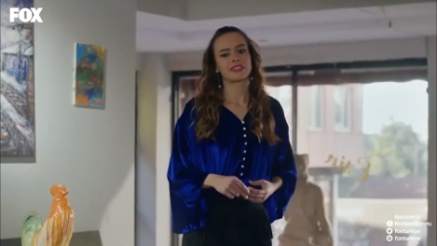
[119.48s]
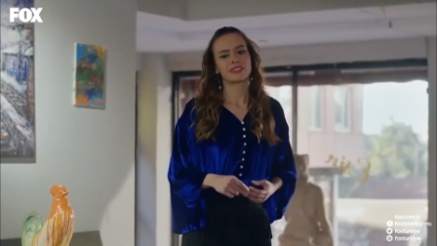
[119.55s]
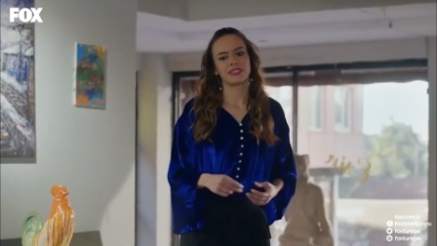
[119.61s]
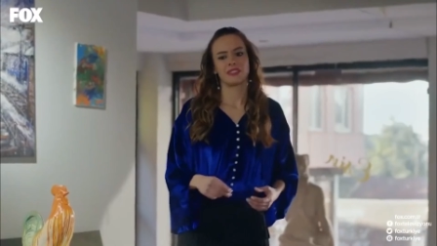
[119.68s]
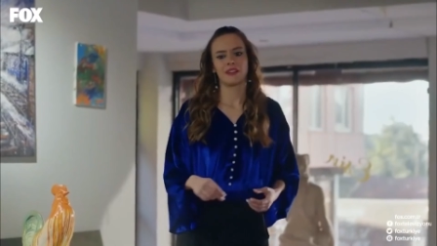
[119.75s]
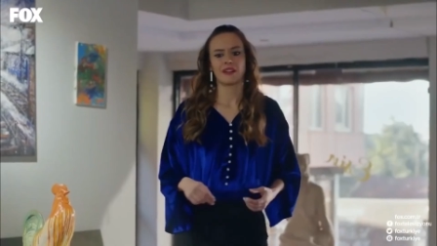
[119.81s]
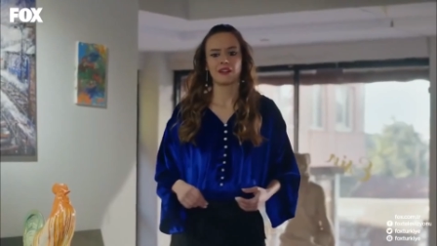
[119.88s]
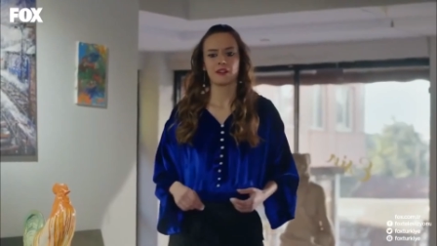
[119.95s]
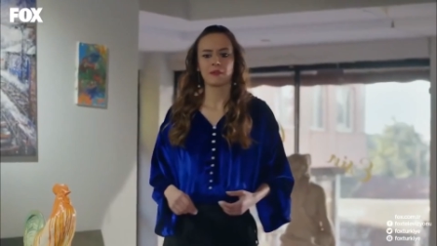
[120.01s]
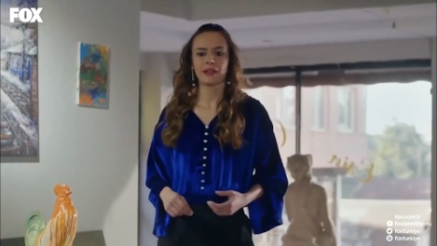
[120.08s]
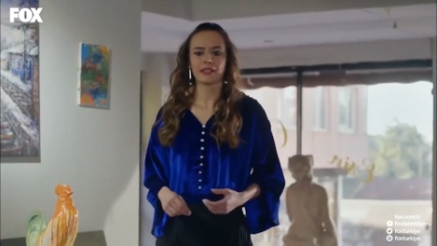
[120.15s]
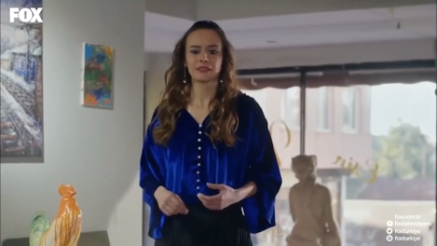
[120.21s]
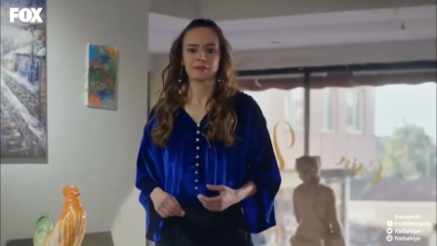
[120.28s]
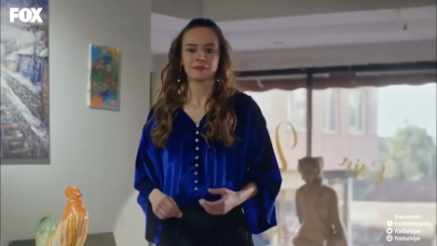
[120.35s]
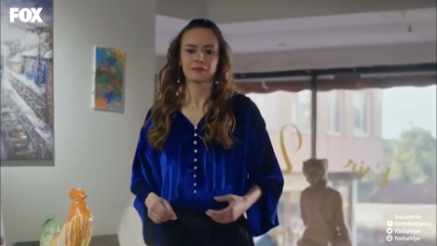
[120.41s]
Evet ya
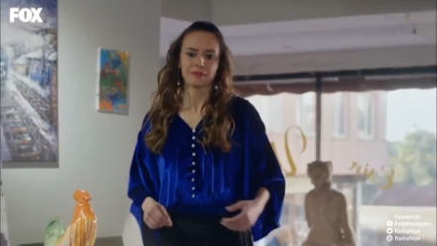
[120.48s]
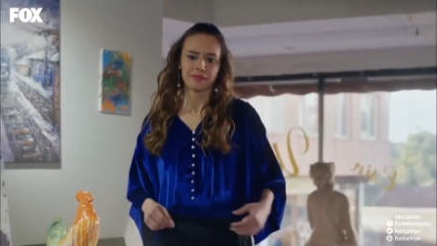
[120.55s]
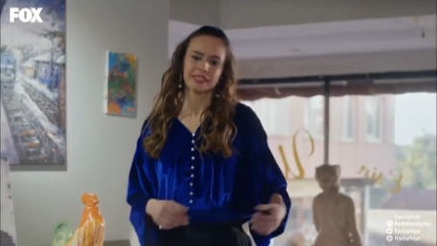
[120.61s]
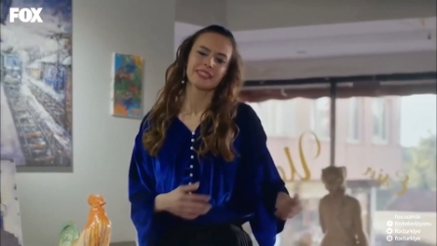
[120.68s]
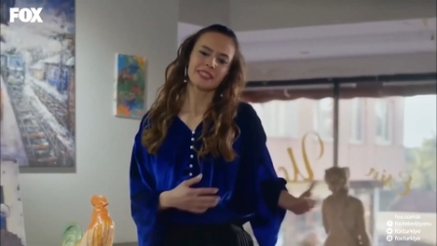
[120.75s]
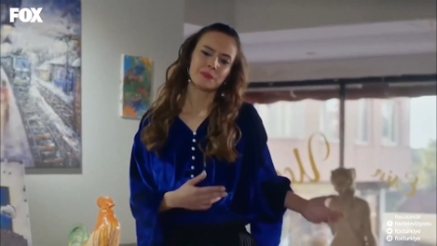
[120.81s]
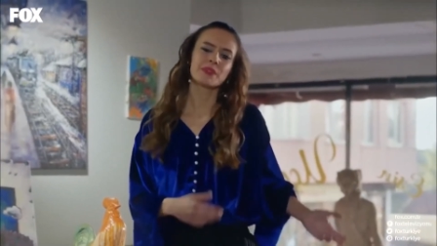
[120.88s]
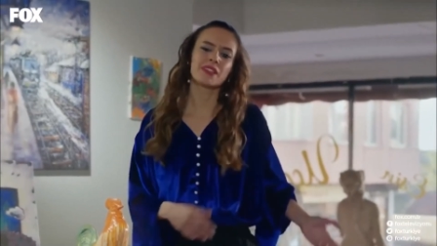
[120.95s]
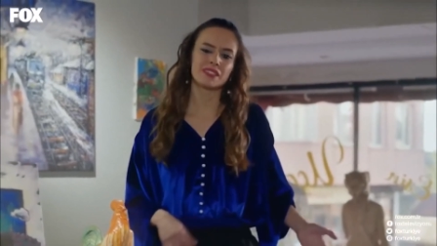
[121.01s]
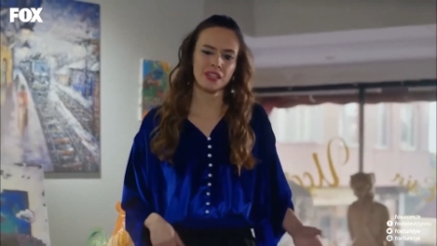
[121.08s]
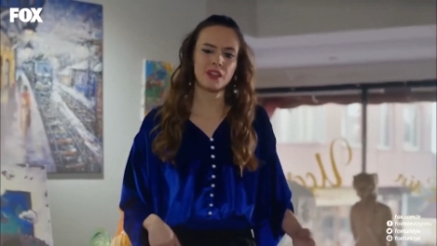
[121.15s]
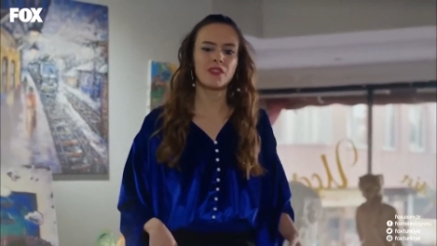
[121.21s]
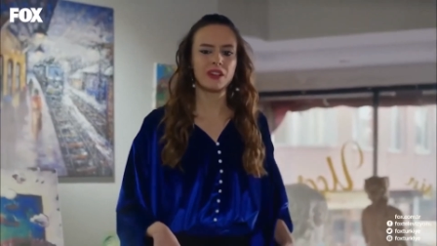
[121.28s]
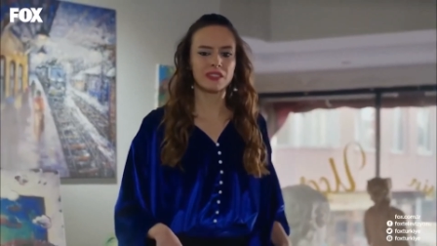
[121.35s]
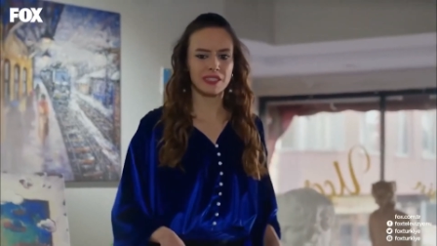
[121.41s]
ben gideyim
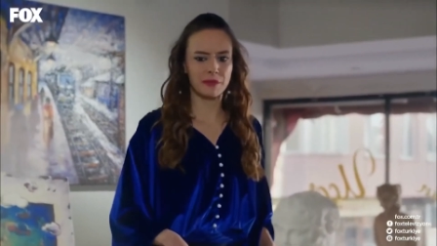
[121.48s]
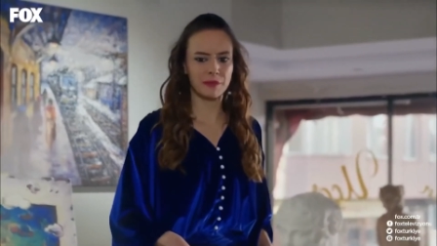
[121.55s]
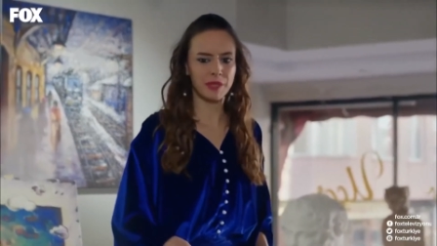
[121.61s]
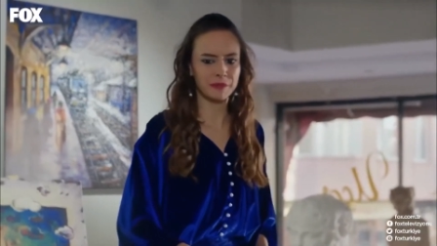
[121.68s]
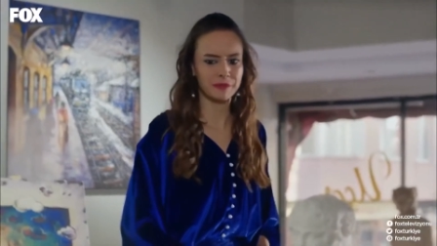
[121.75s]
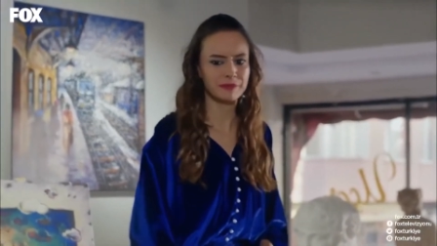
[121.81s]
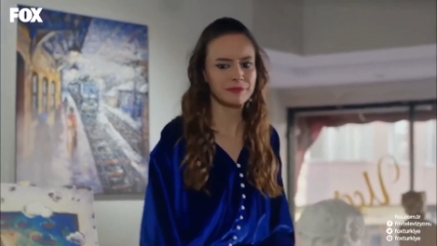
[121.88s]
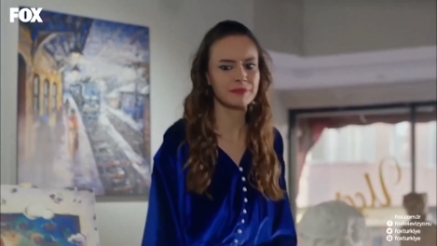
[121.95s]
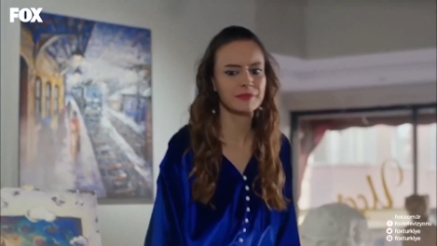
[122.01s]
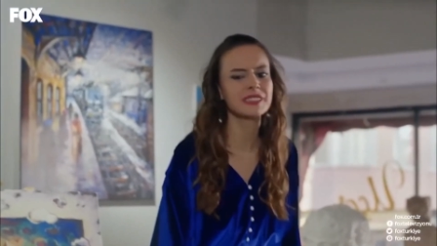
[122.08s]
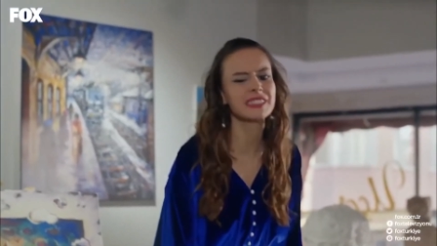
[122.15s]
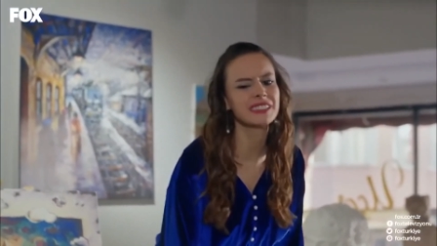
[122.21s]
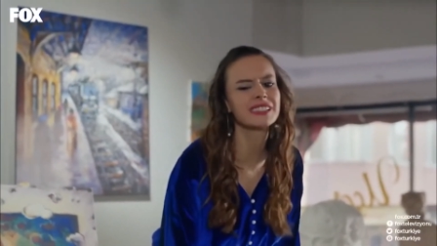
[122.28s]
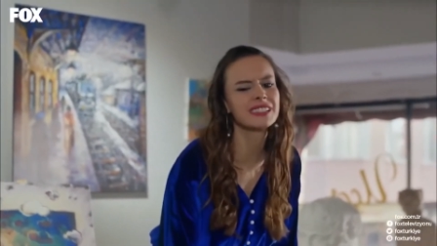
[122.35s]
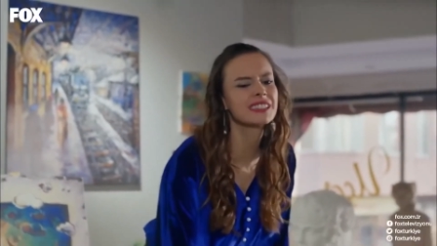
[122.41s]
biraz hava alayım hem
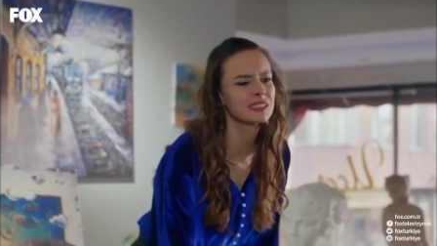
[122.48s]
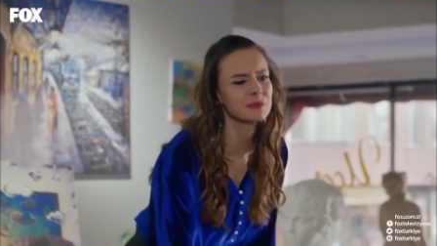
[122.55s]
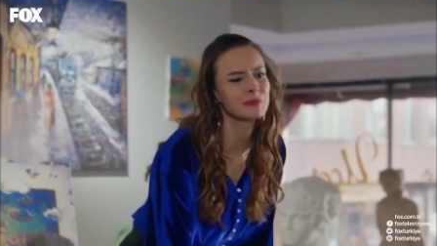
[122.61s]
sizi